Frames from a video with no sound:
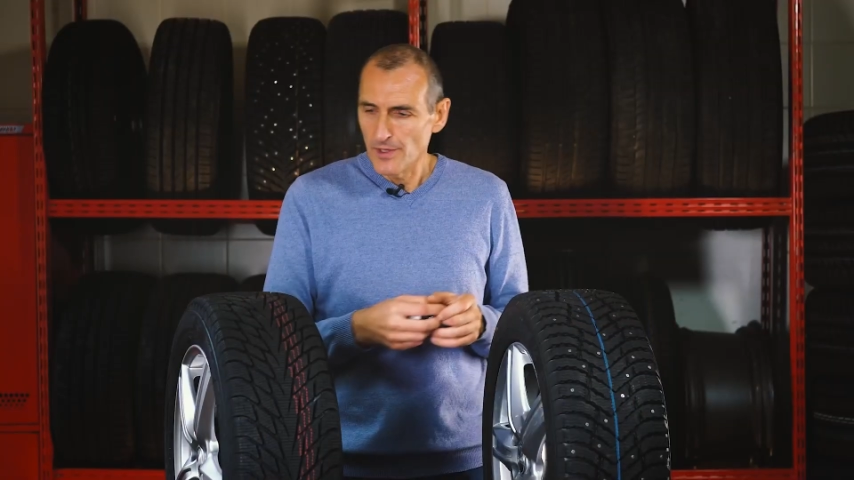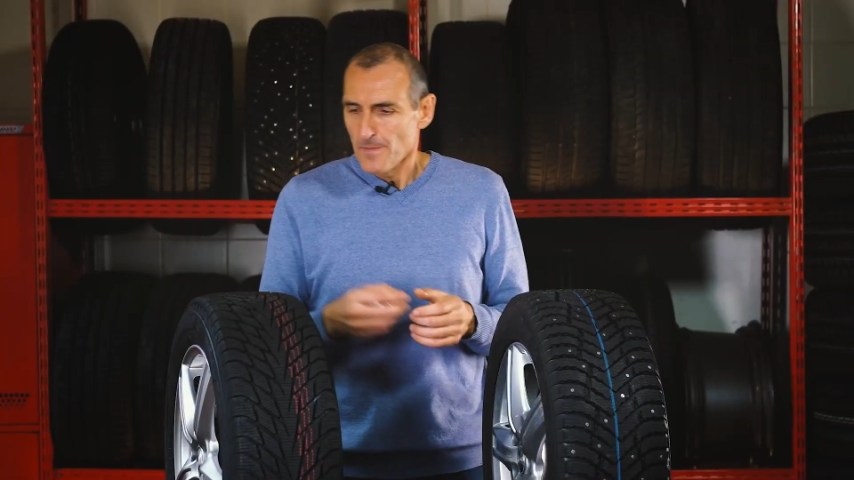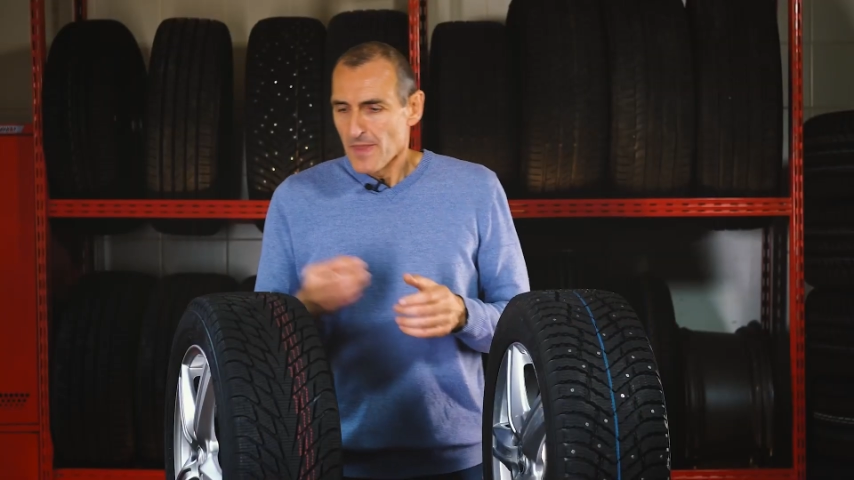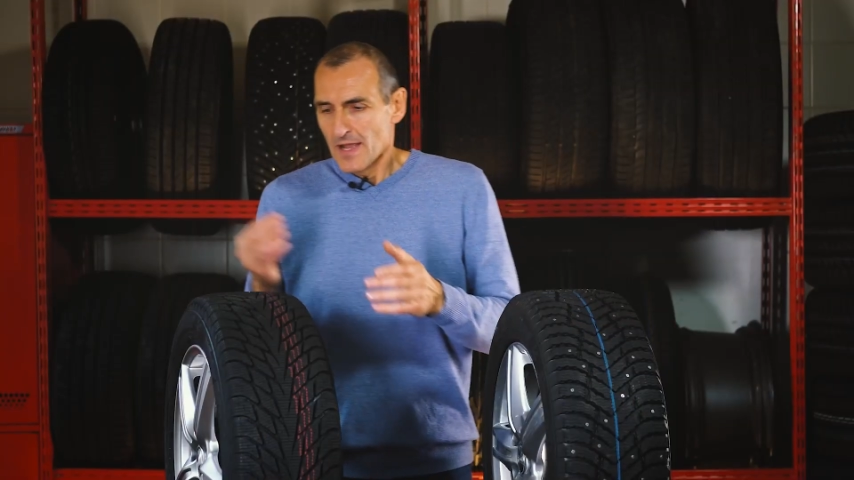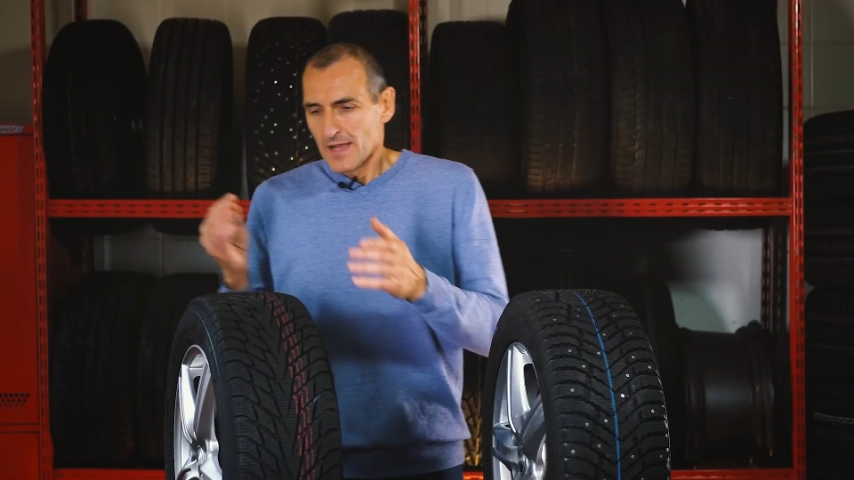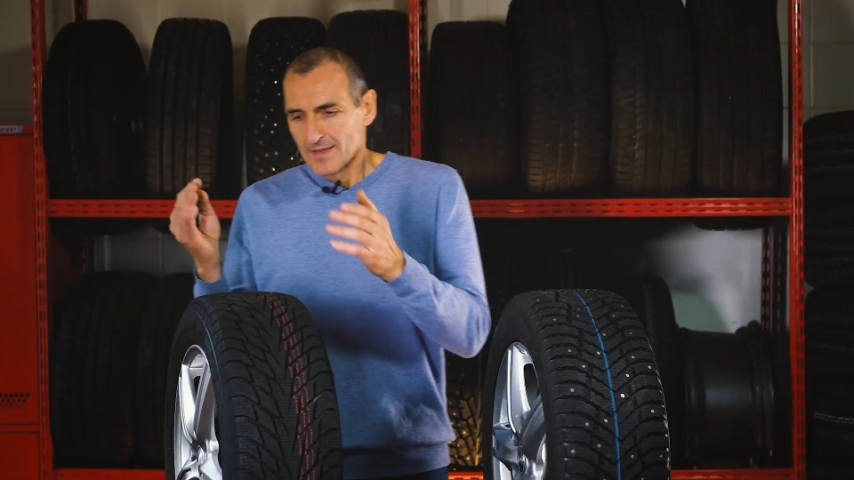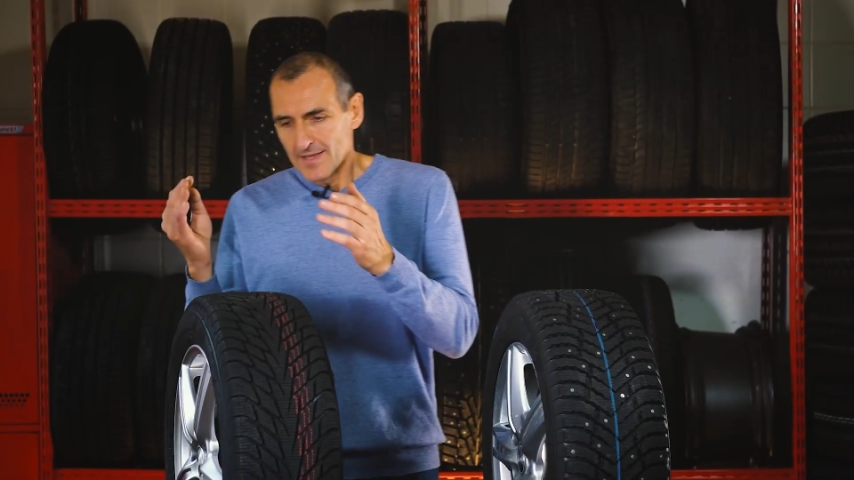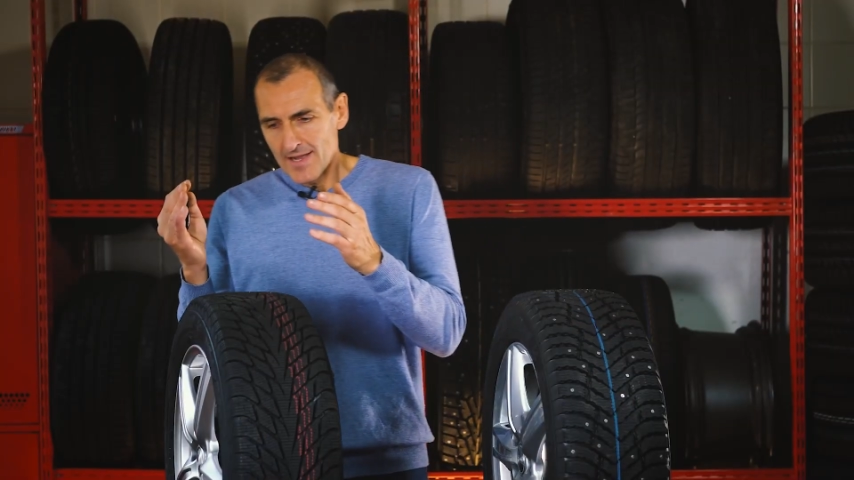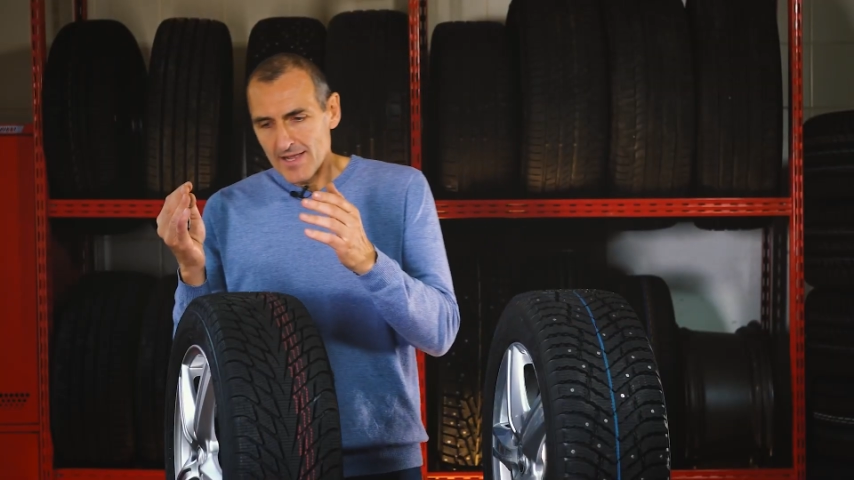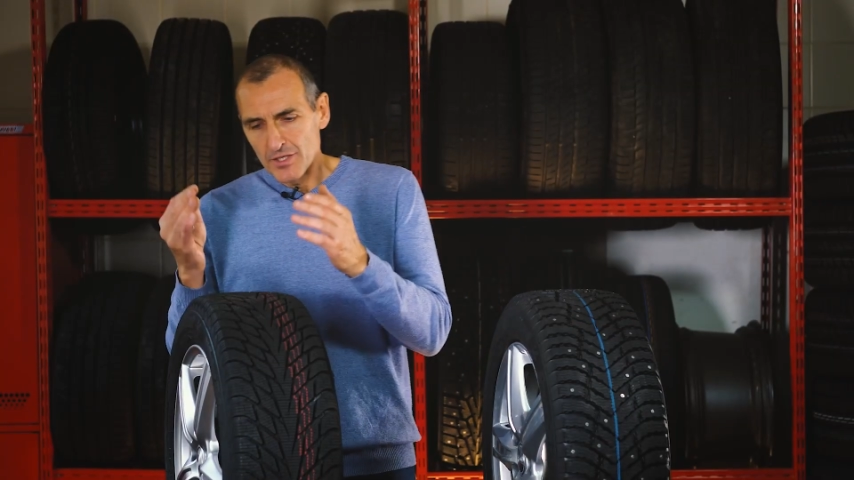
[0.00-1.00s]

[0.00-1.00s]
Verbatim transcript: ли. На